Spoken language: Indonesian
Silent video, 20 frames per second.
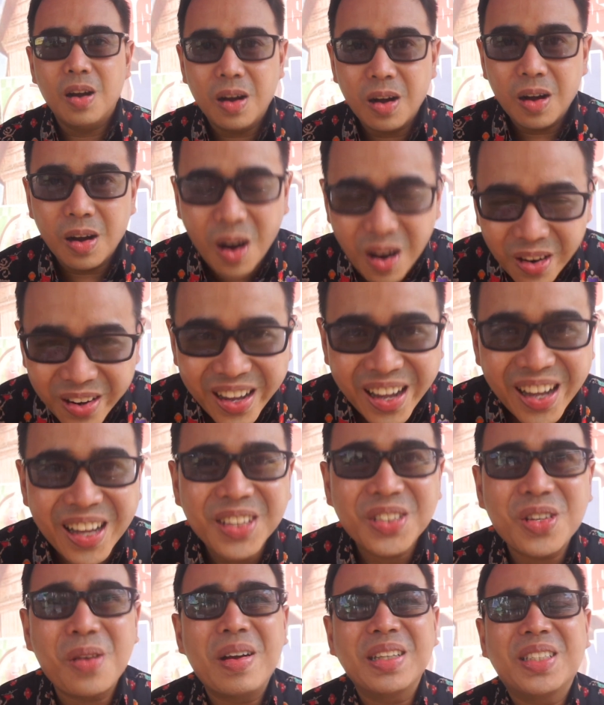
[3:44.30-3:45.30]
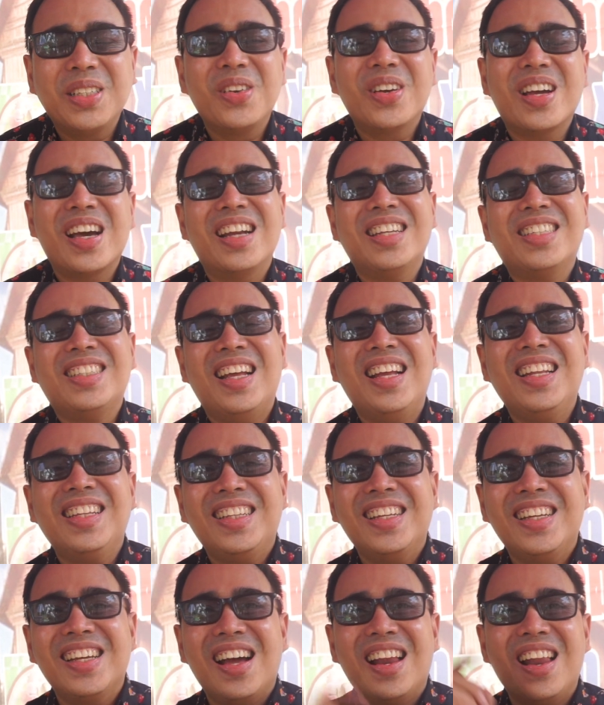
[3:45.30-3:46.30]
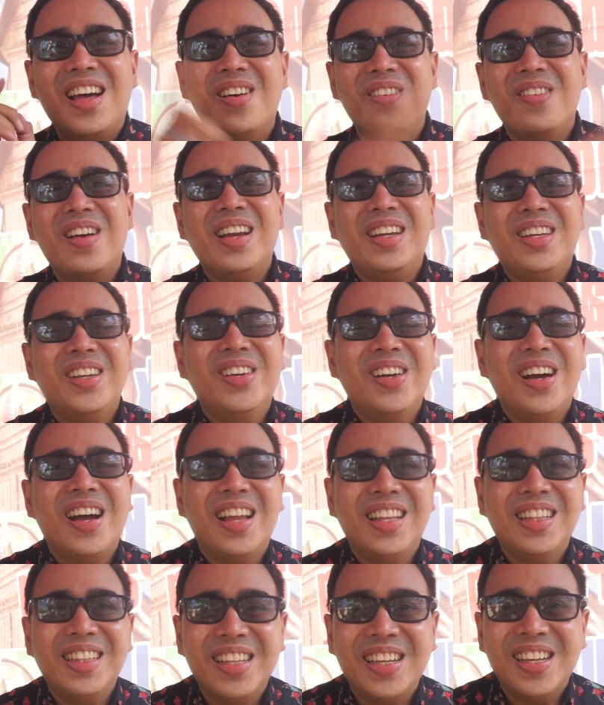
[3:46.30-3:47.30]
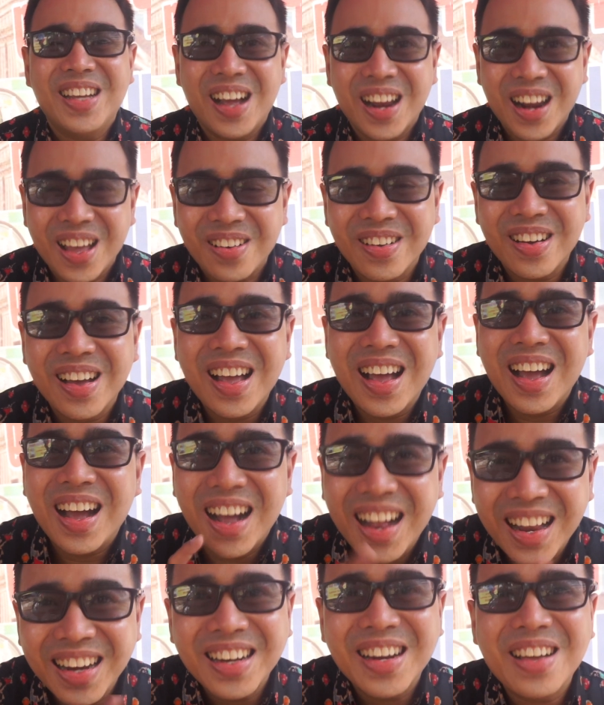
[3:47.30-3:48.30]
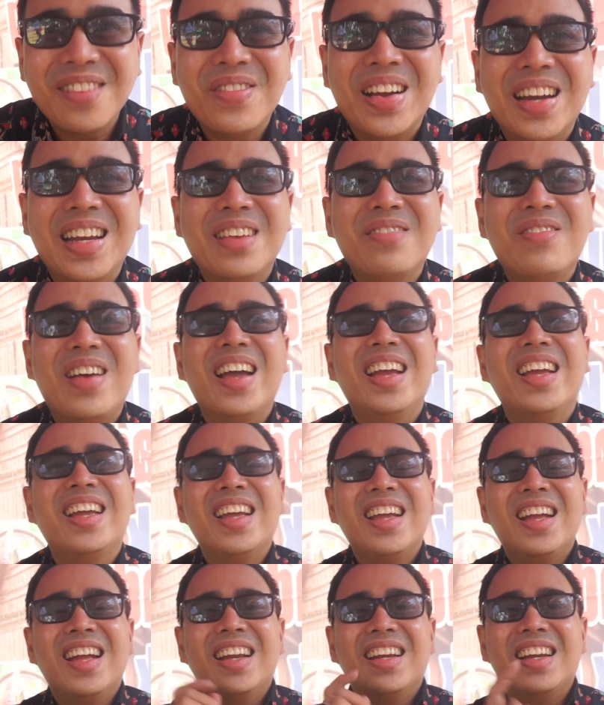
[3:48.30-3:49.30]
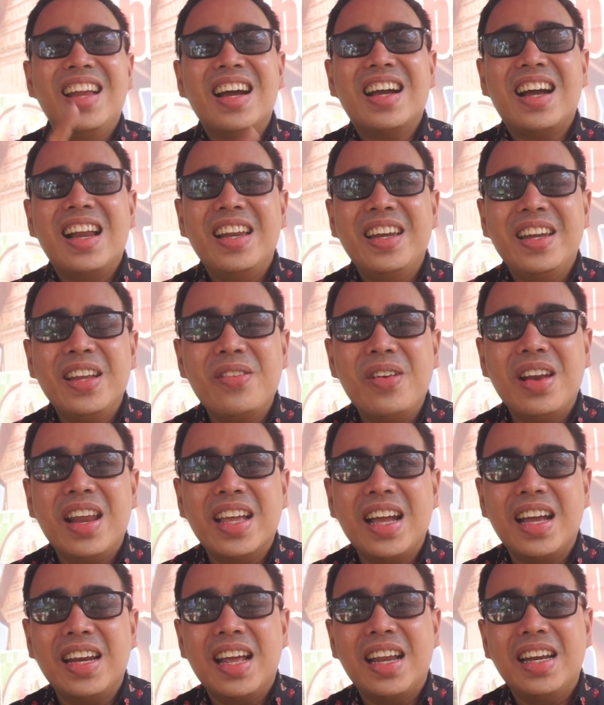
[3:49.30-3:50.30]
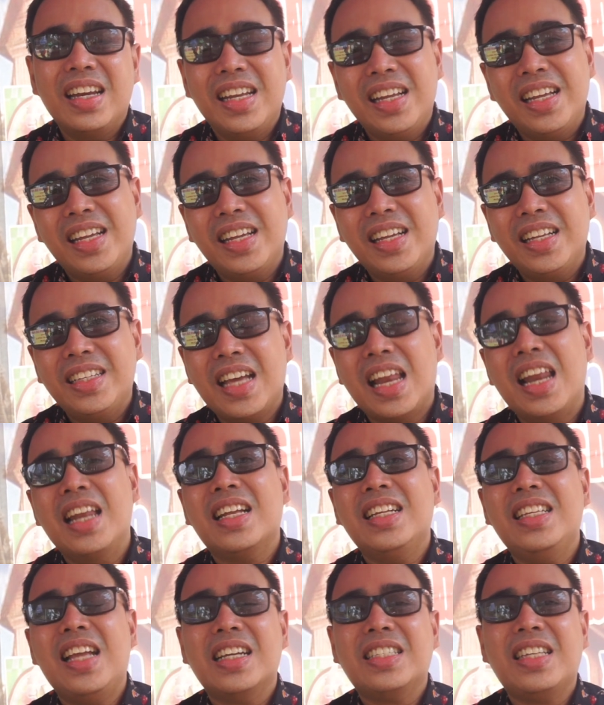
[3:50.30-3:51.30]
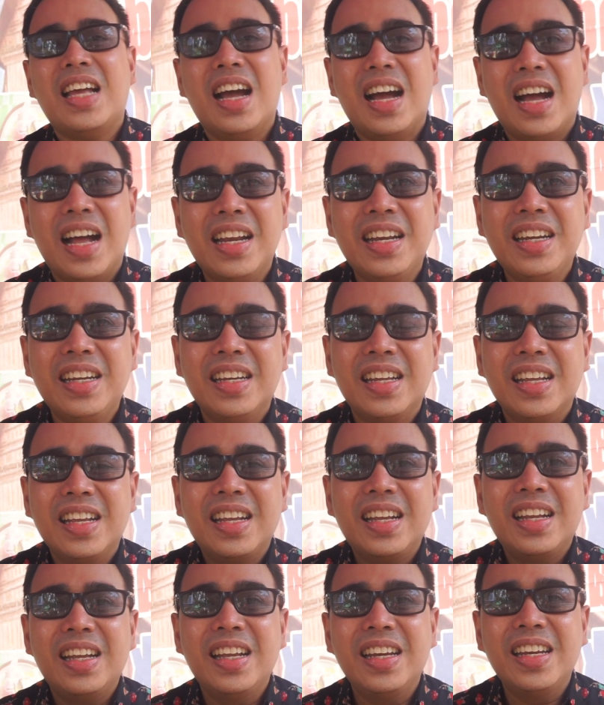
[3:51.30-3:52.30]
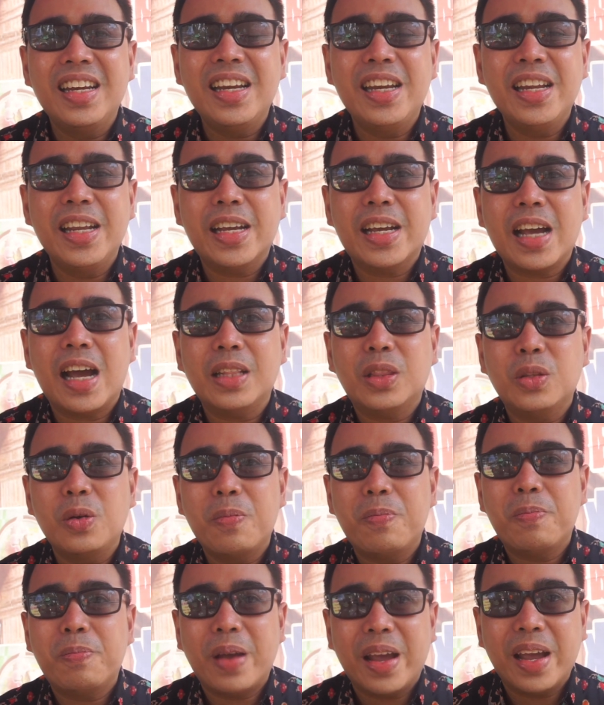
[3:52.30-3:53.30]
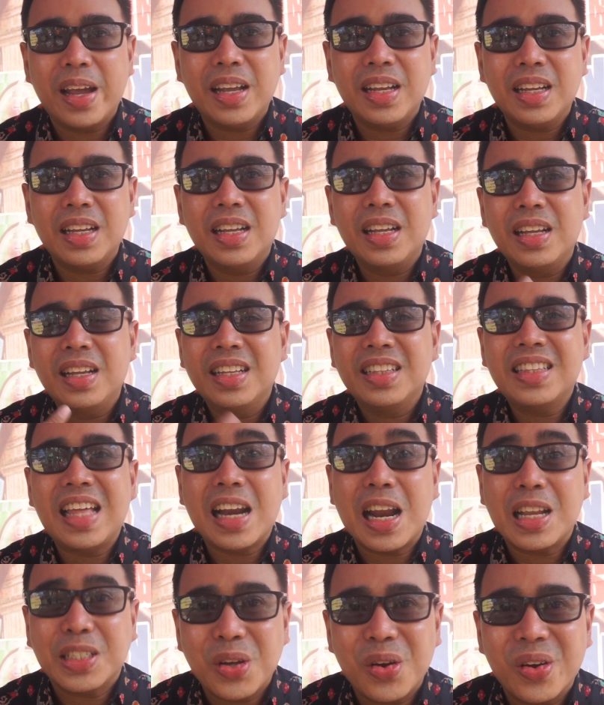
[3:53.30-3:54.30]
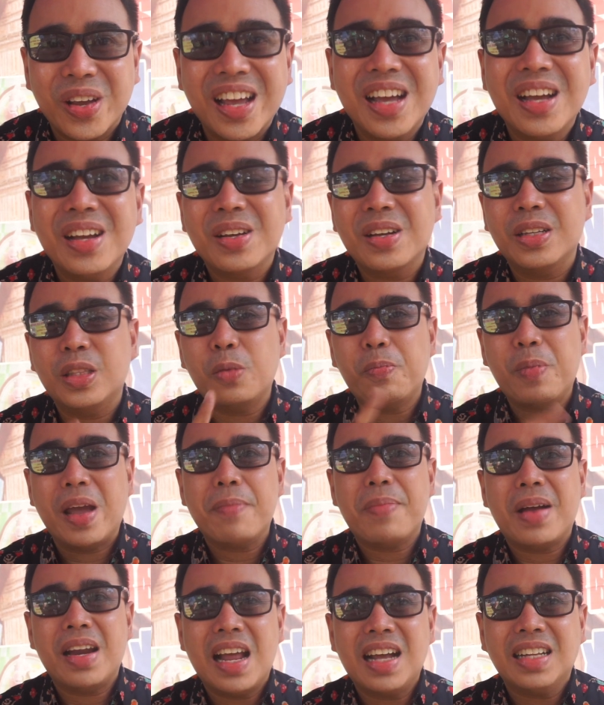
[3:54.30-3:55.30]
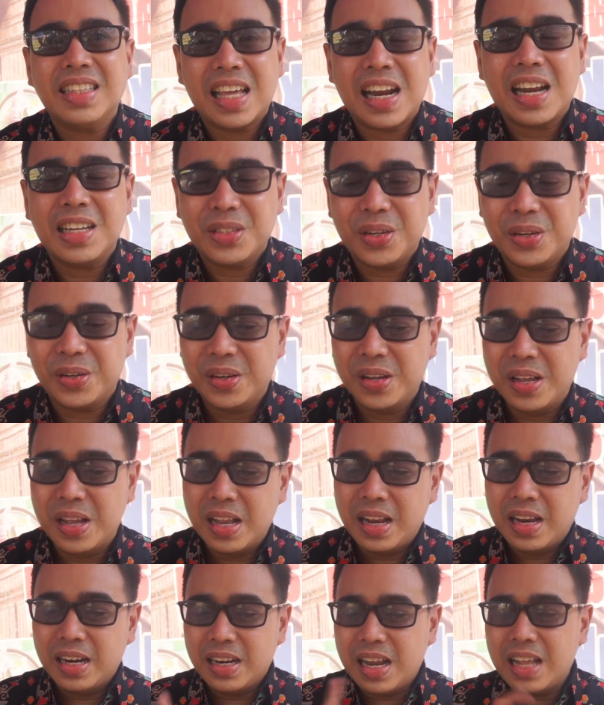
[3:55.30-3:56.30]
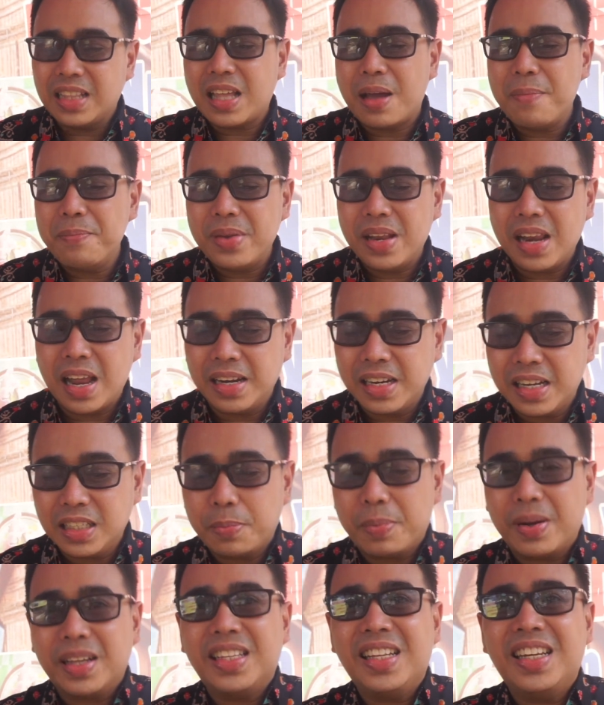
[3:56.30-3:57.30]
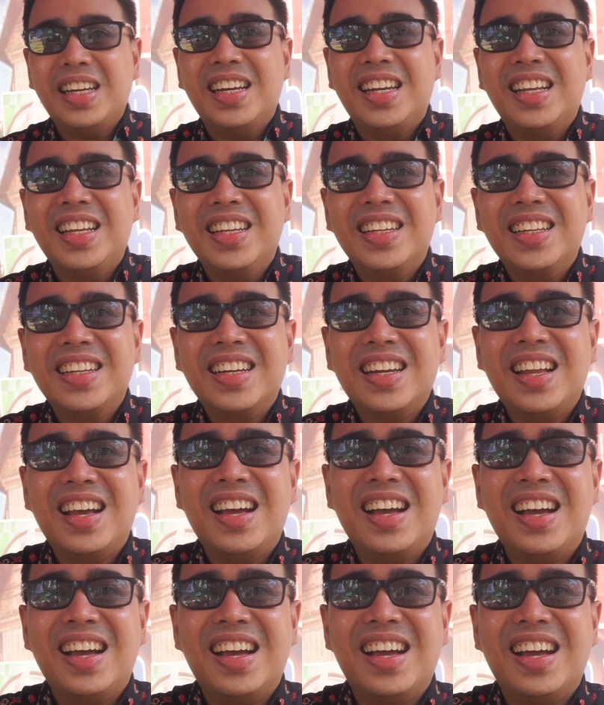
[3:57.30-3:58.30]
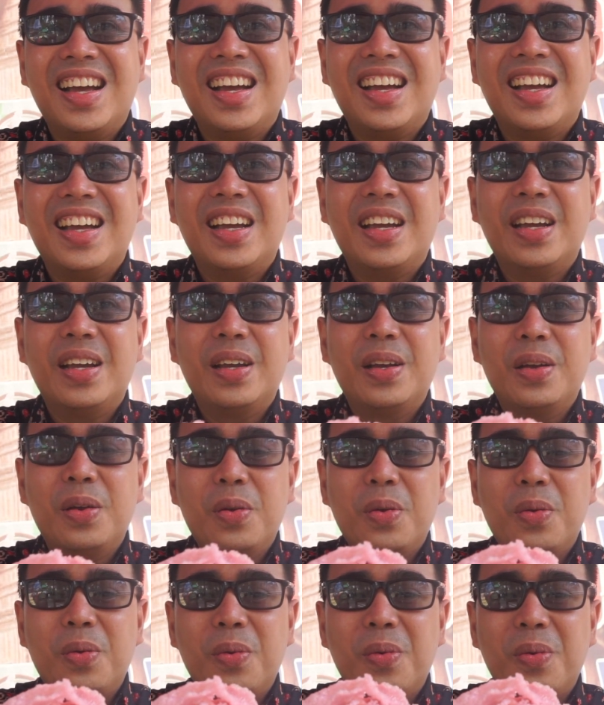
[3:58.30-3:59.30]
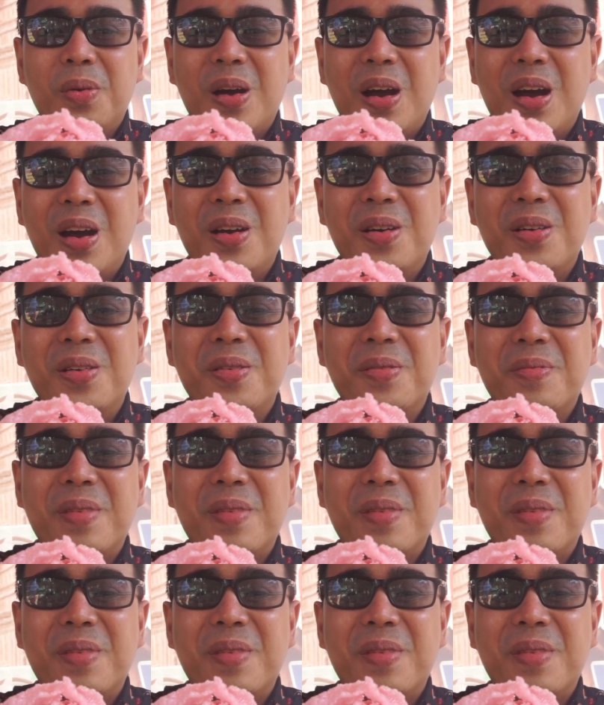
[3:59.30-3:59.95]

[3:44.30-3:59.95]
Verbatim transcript: Oke, sobat cidukers anti galau, waduh anti galau, mana maning baik. Nah kali ini gue lagi ada di Jalan Kejaksaan, ini di Katupe Taraso ya, Katupe Padang Taraso. Nah tampilannya seperti ini nih. Nah, wow